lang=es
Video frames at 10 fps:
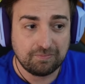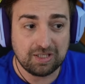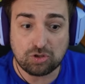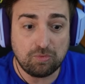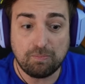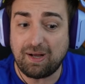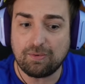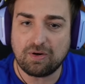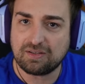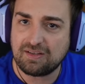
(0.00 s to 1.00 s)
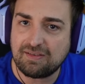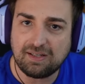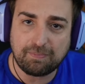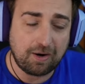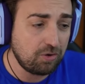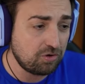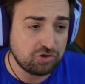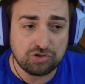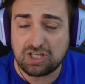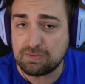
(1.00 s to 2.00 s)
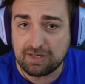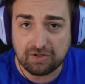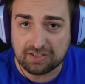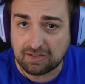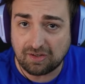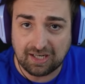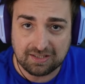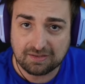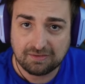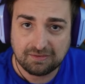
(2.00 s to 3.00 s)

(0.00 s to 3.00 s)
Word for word: Es como un Palworld, es decir, el Palworld costó 6 millones de dólares.